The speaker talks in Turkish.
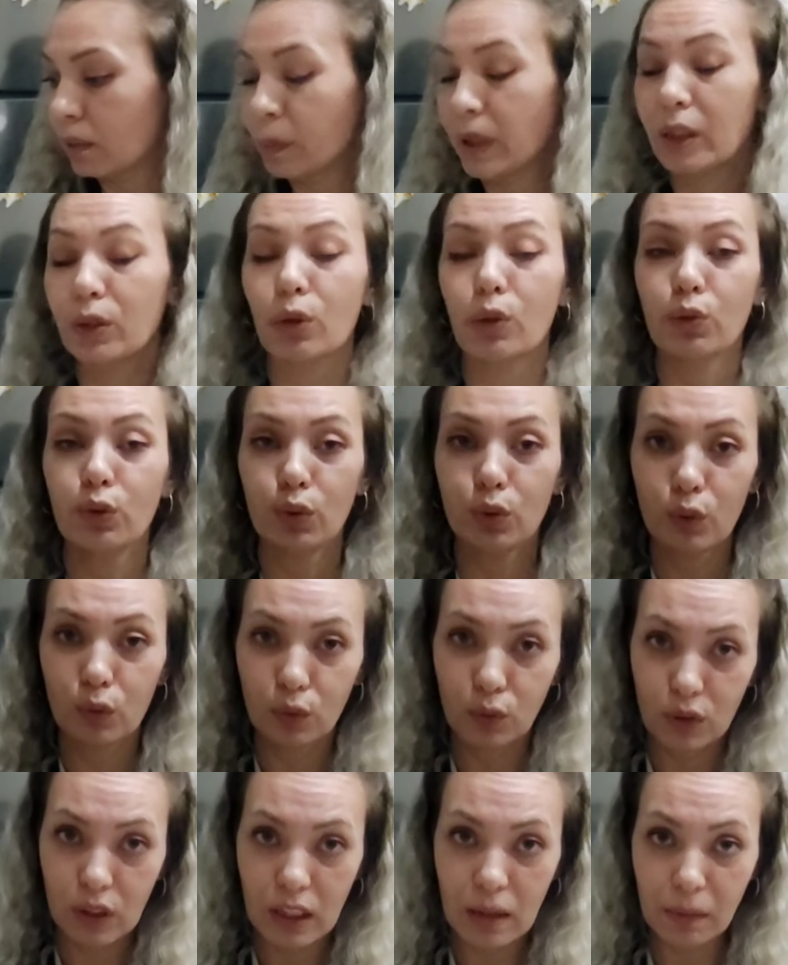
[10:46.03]
Pardon dün
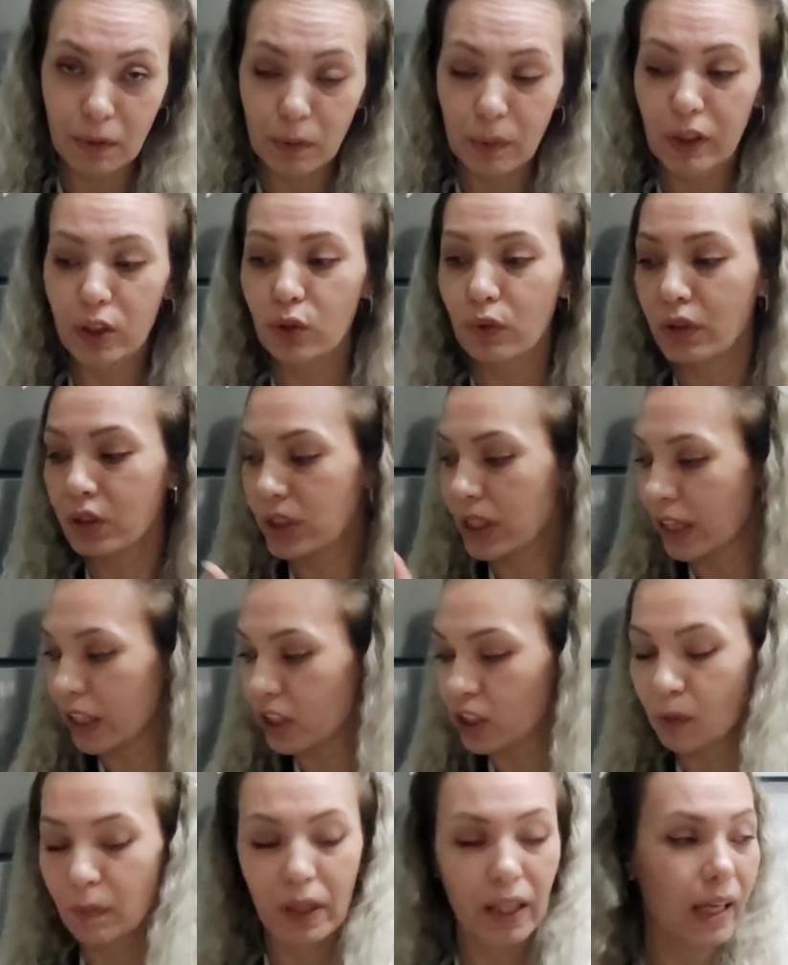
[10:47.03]
gündüz yaptım alışverişi
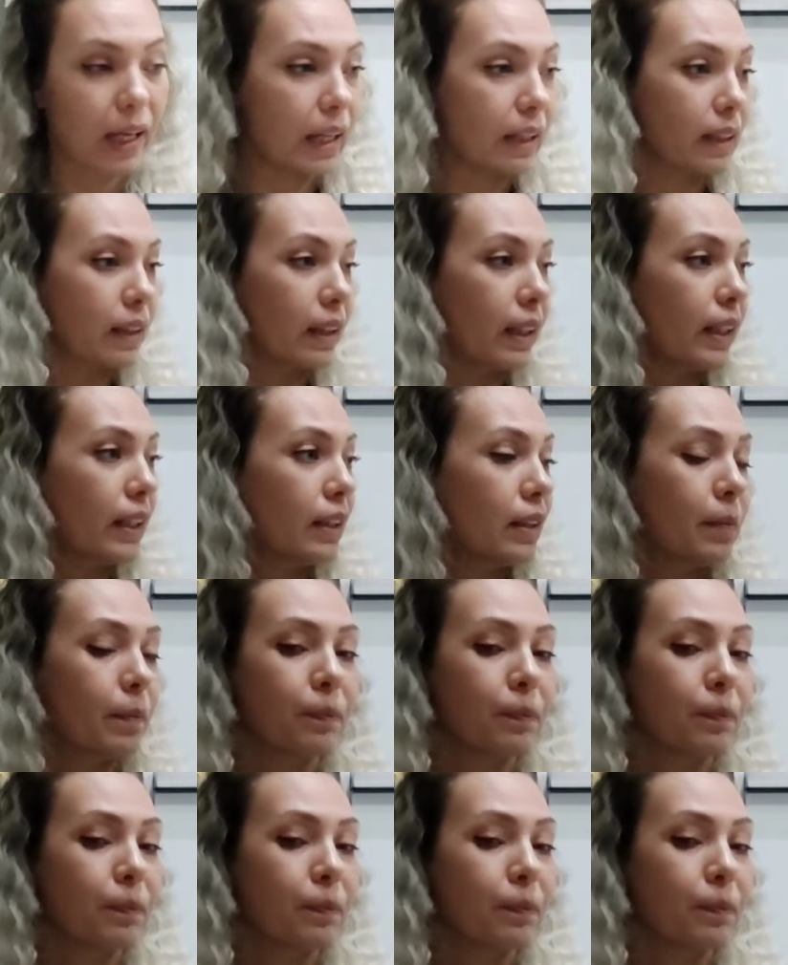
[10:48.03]
akşama geldiler.